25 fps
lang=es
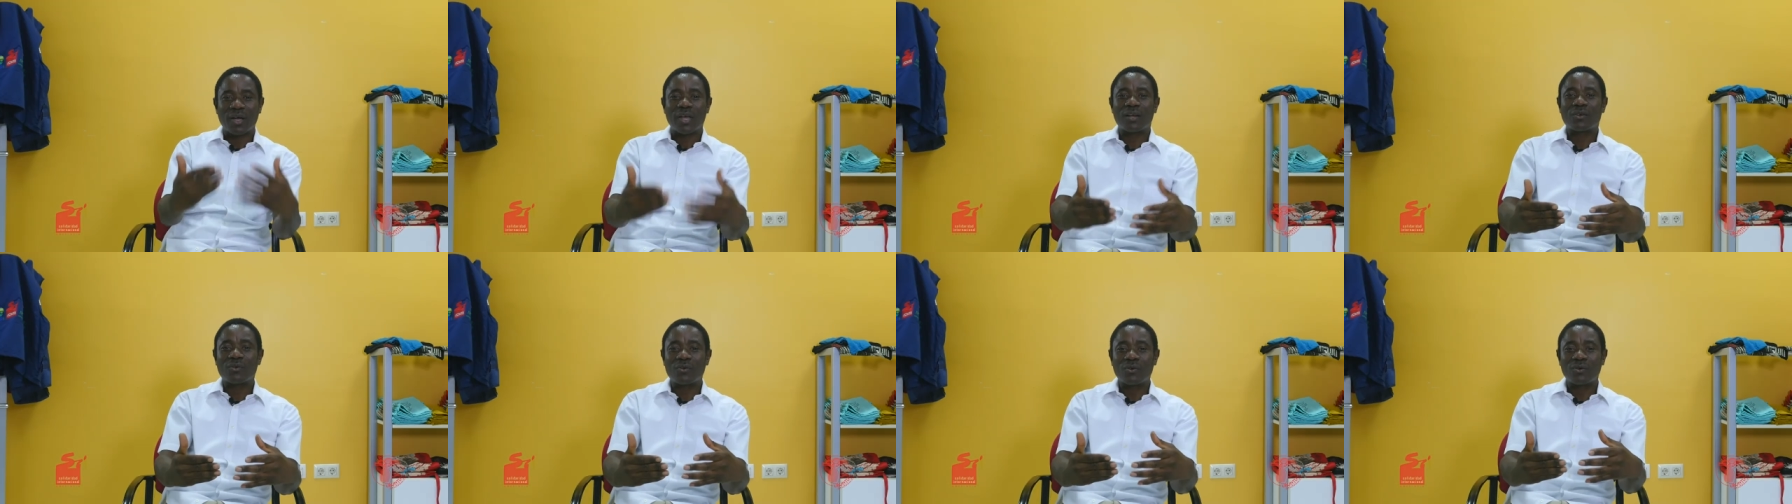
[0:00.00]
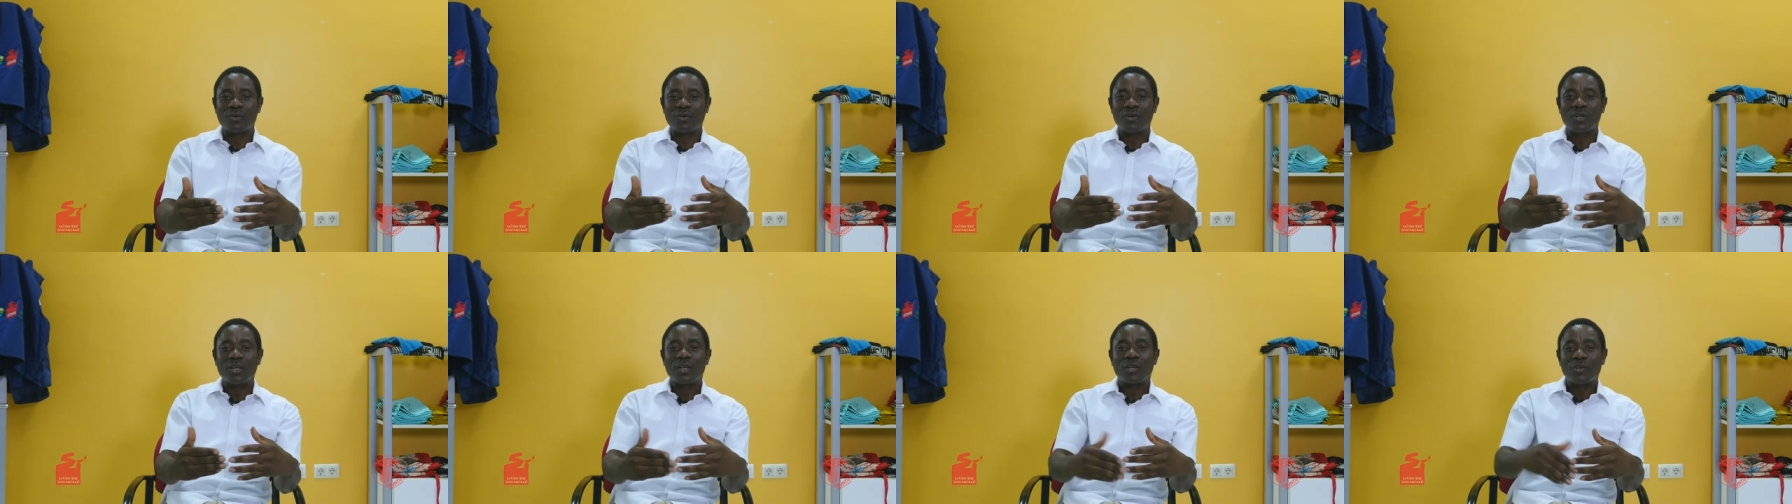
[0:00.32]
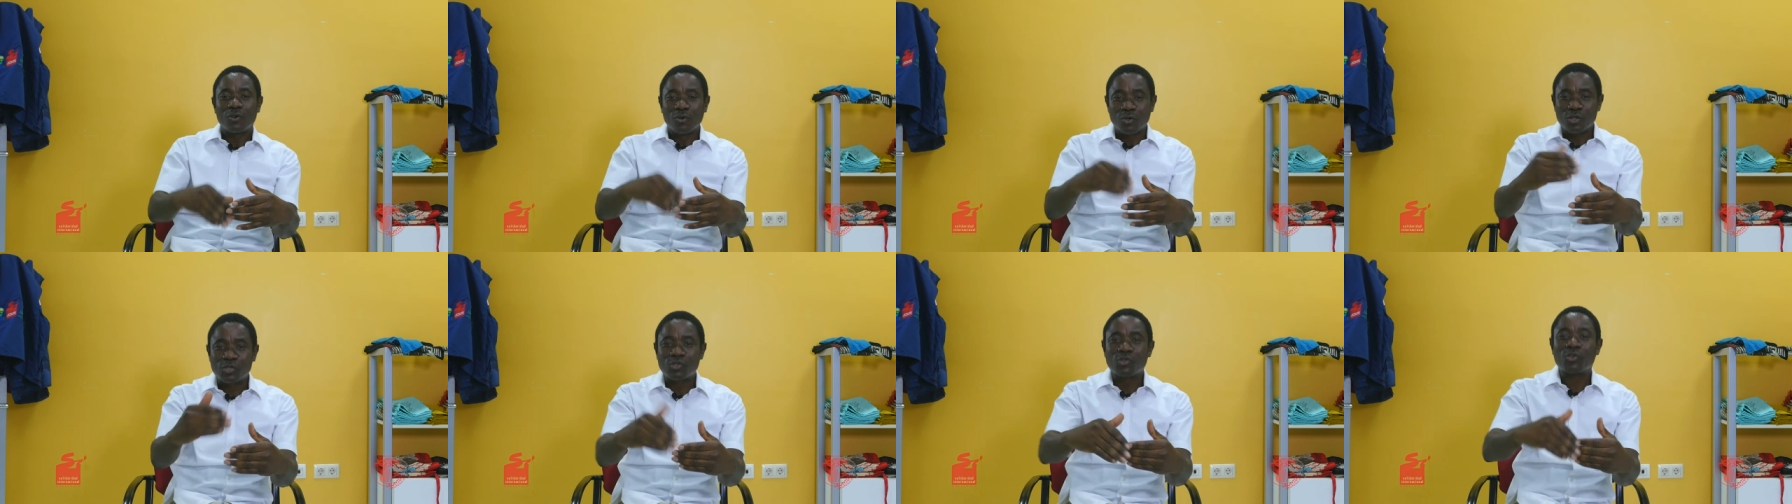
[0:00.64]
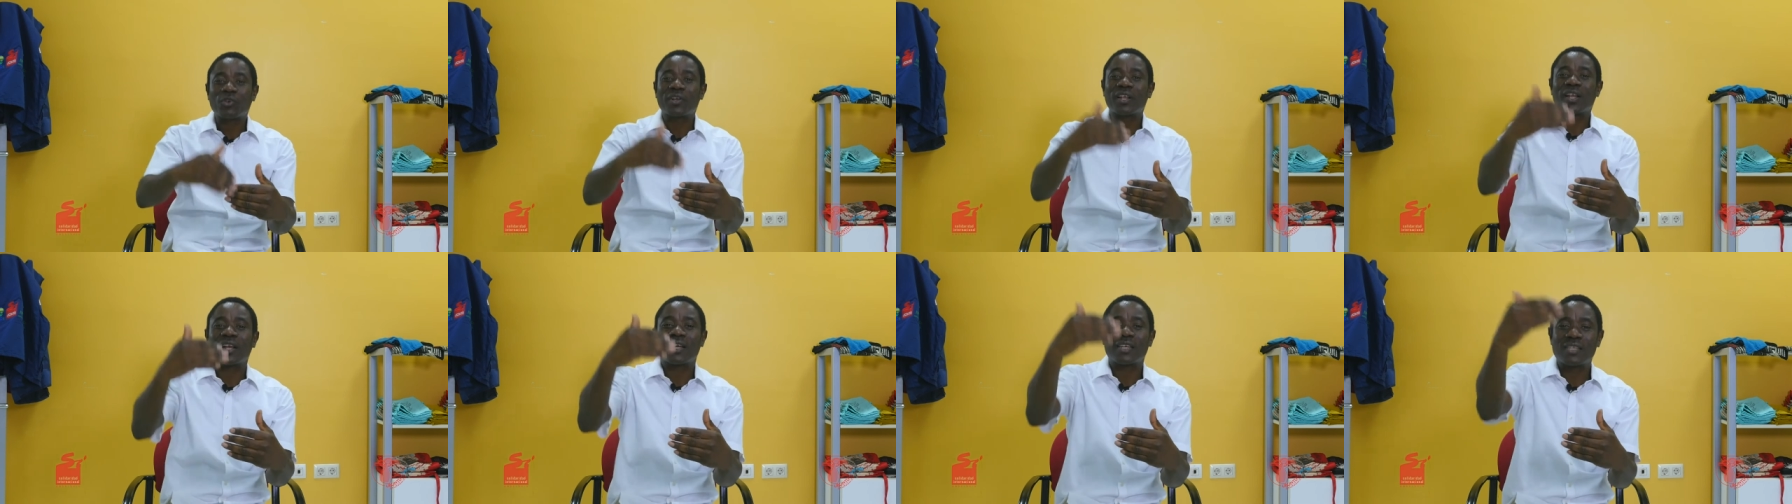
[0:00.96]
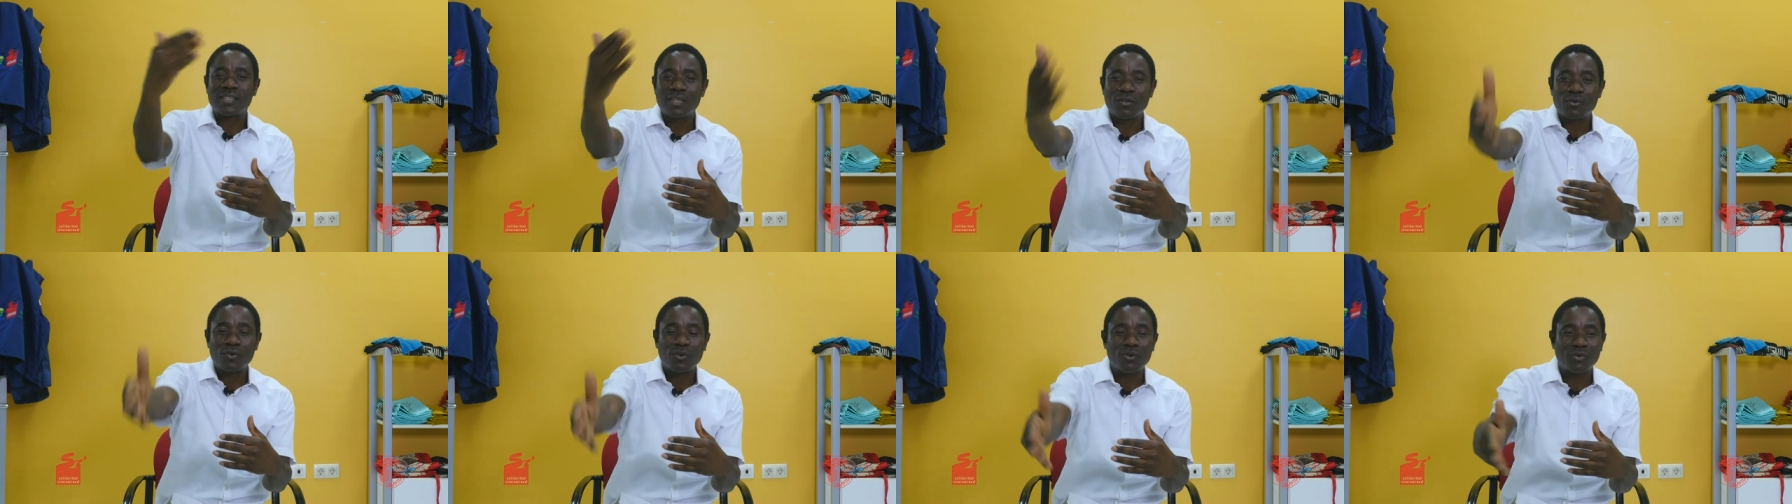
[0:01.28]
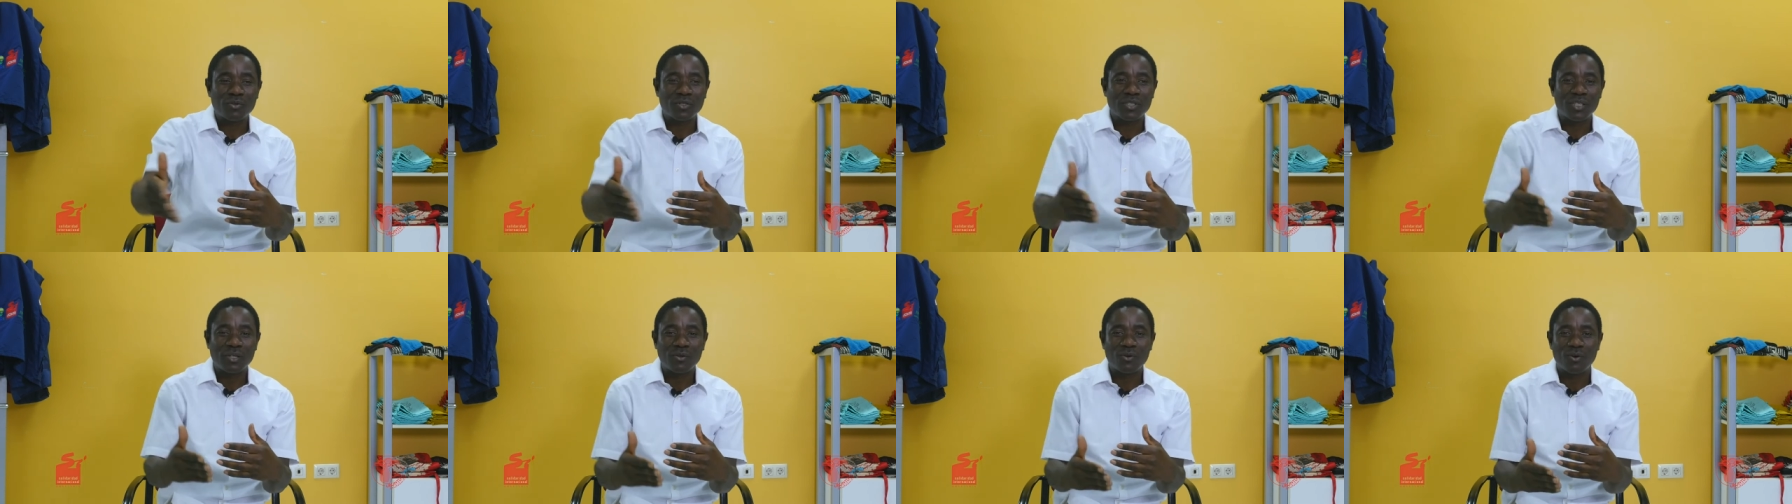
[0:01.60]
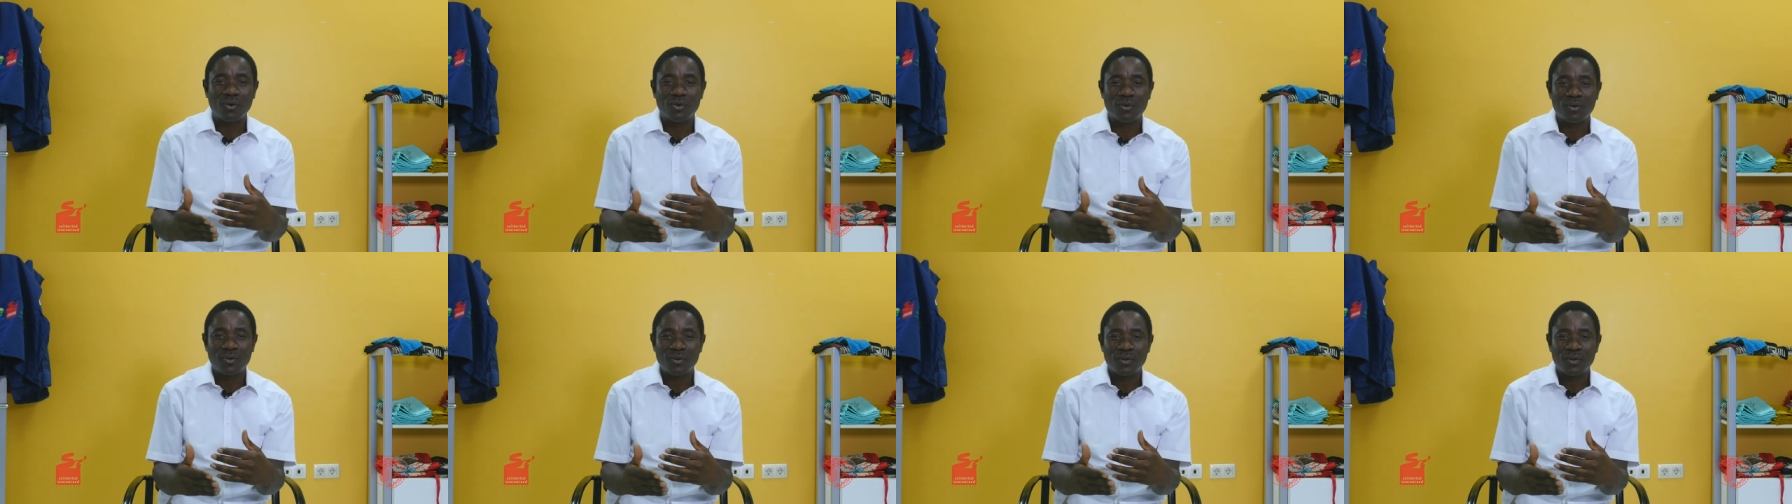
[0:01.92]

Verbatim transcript: algo, lo estoy realizando contigo.